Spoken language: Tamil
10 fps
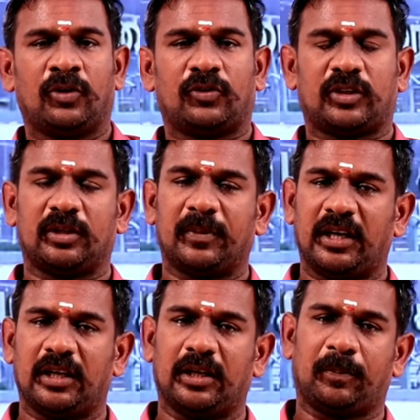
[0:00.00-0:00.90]
ஸோ இது
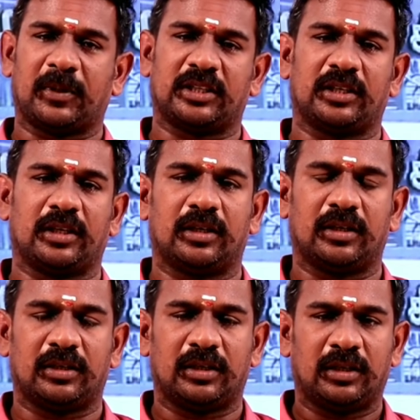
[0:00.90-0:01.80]
முன்ன பார்த்திங்கன்னா
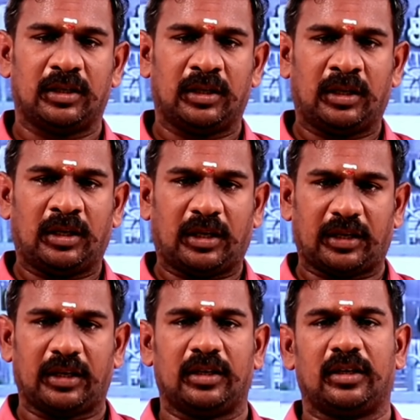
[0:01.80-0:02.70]

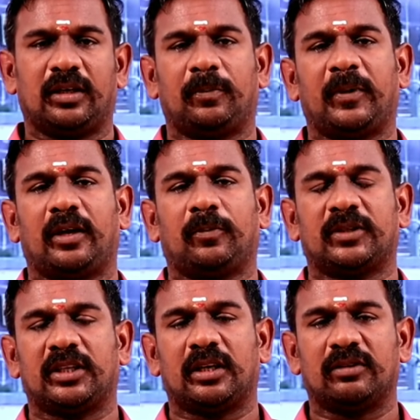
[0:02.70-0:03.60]
நிறைய பேர்
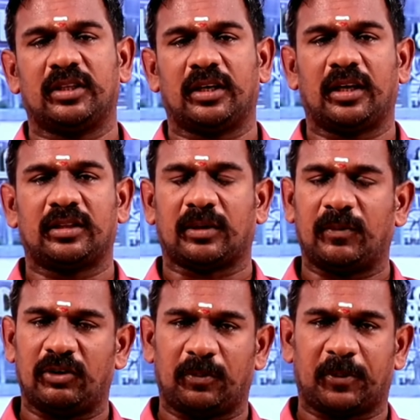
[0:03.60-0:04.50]
பார்த்திங்கன்னா வந்து என்னென்னா
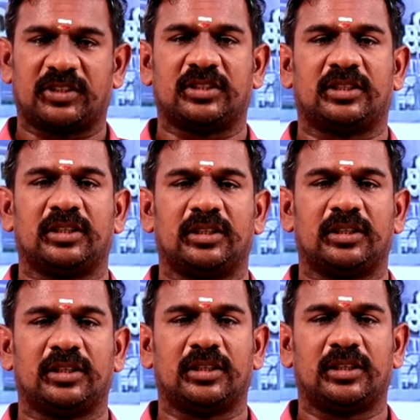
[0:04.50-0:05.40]
தமிழில் படிச்சுட்டு
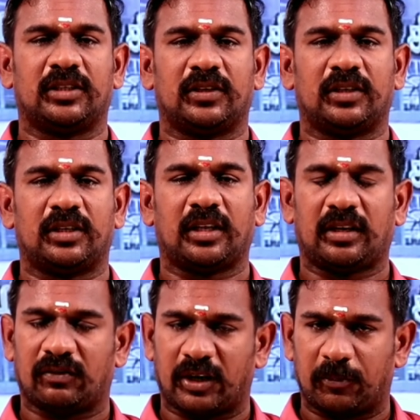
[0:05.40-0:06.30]

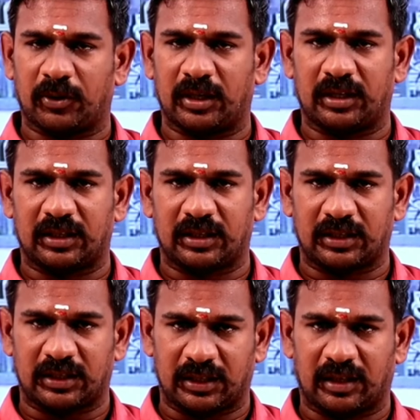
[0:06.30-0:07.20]
நிறைய வாய்ப்புகளை
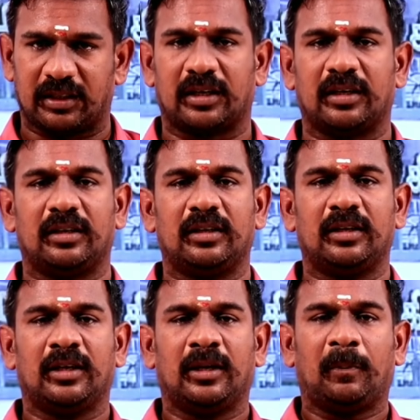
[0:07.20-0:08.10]
இழந்தாங்க
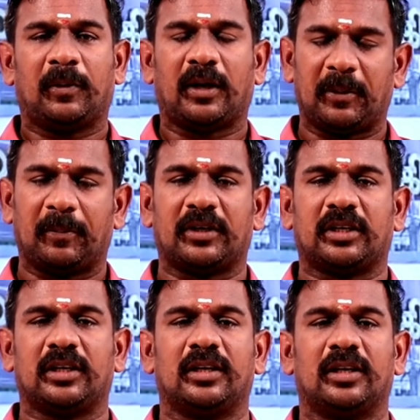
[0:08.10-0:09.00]
இப்படி அப்படிப்பட்ட
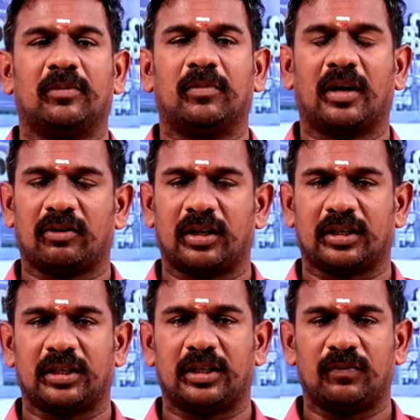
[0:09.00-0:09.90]

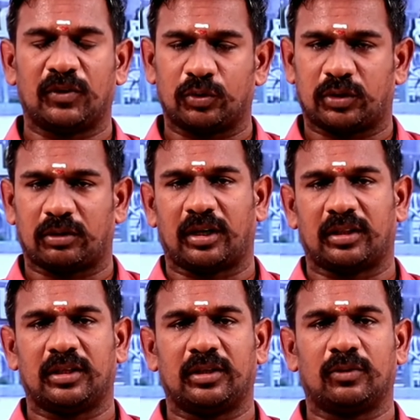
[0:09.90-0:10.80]
மாணவர்களுக்கு இந்த
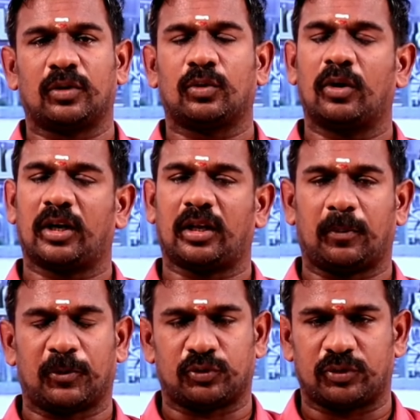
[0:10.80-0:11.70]
உத்தரவானது ஒரு கோல்டன்
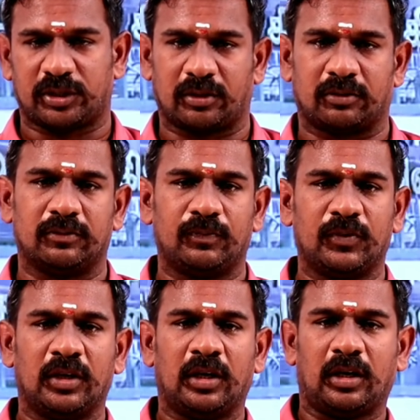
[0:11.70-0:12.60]
ஆப்பர்ச்சுனிட்டியாக இருக்கும்
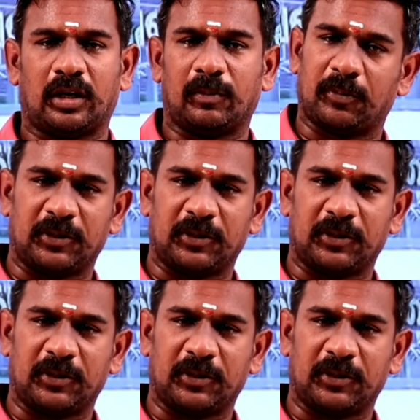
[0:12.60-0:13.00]
நம்ம அதை